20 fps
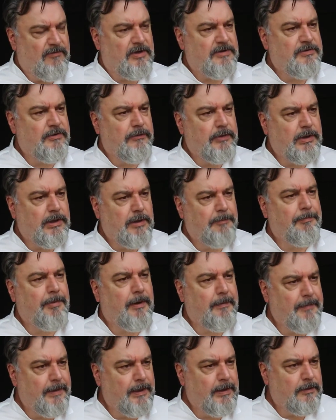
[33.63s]
fazer um
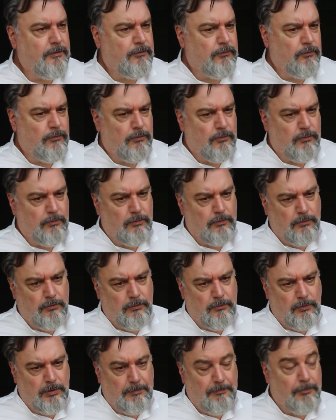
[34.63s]
equipamento
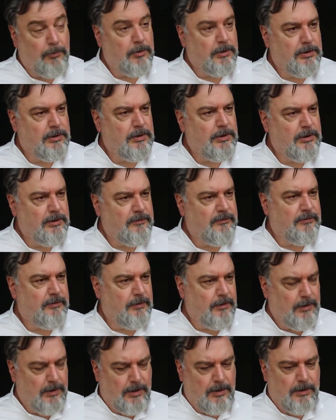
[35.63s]
importante
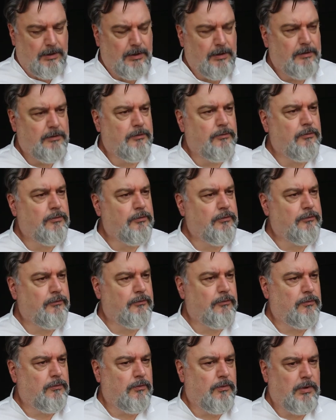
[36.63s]
ali de
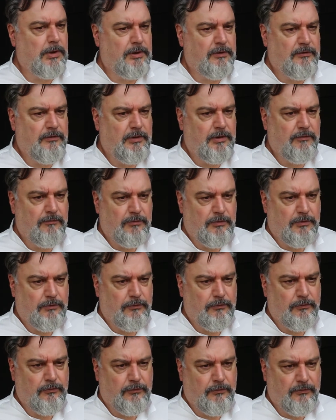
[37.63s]
uso coletivo, de
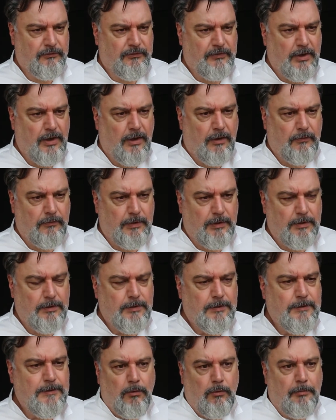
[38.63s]
uso social. Né?
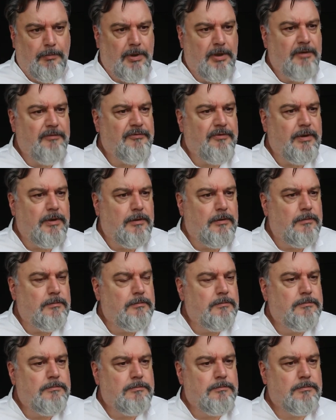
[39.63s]
O
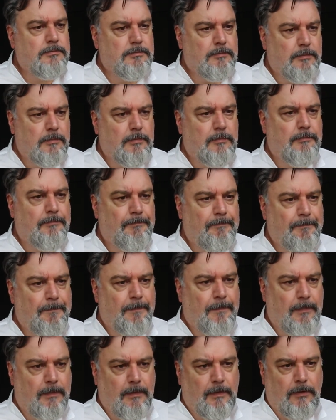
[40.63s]
briefing
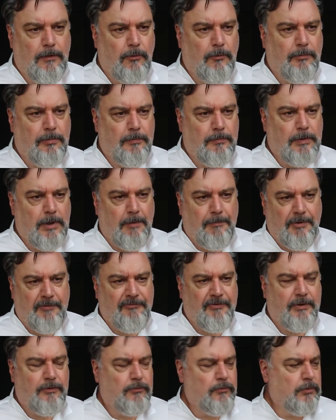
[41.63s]
hum, do, da
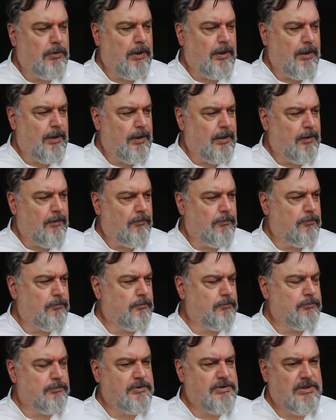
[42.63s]
prefeitura era
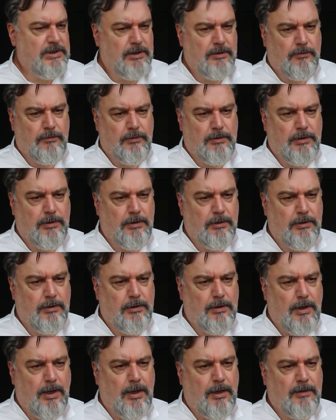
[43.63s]
um centro
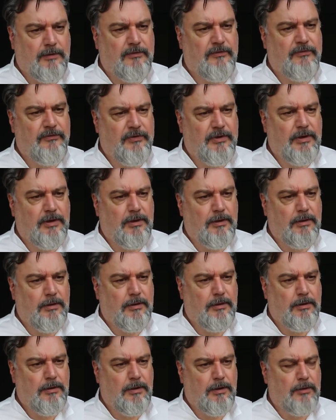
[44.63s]
de artes e
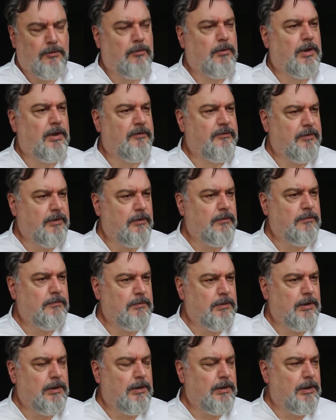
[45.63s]
educação.
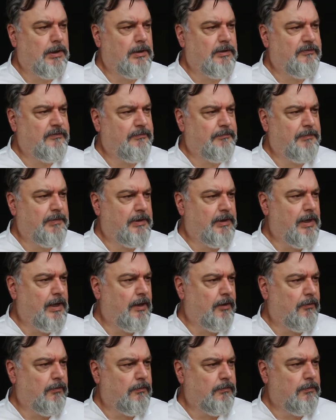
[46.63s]
Né? Eles me
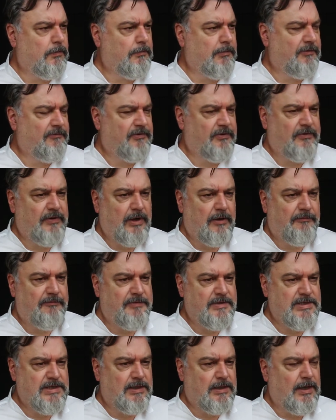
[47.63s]
deram, e fizeram
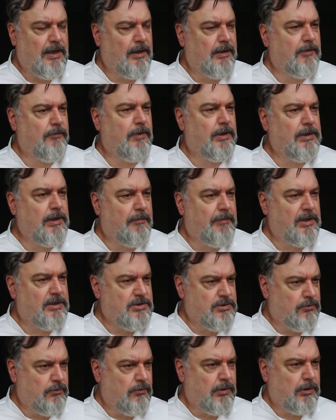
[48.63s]
visitar ali o
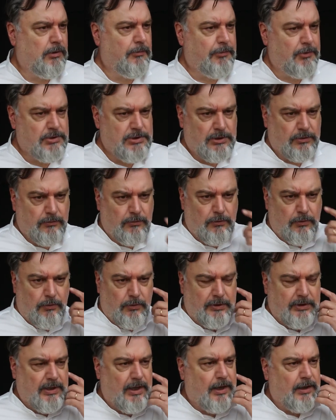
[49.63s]
Adamastor, que é um projeto do
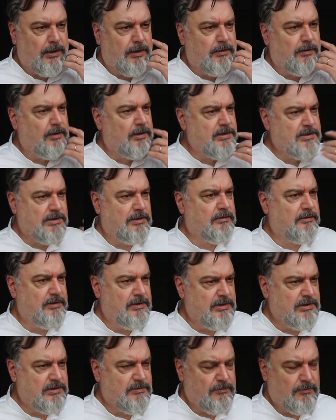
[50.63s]
Rio Etaque
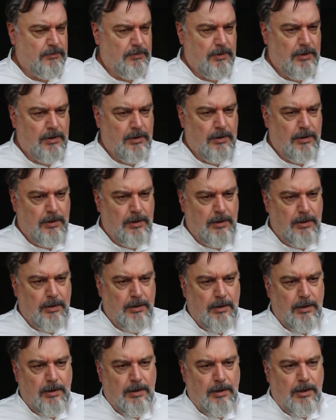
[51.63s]
interessantíssimo.
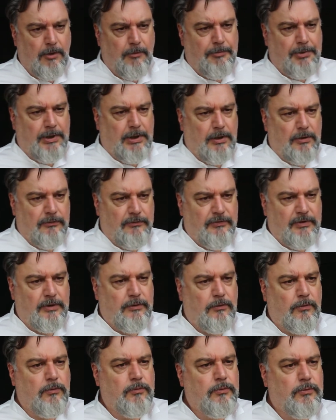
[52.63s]
É um pequeno
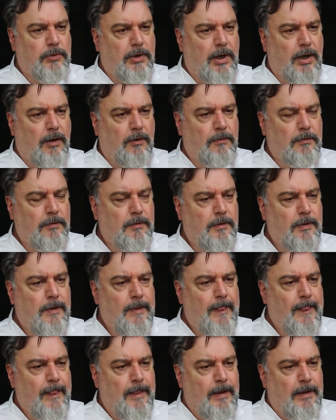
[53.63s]
centro cultural.
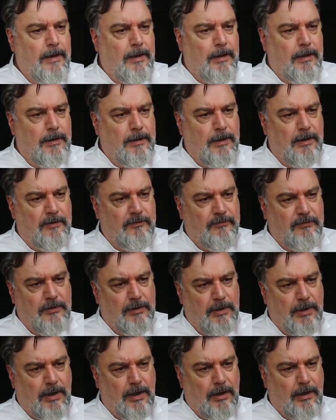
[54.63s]
E
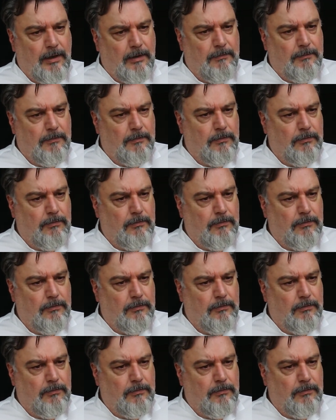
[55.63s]
esse era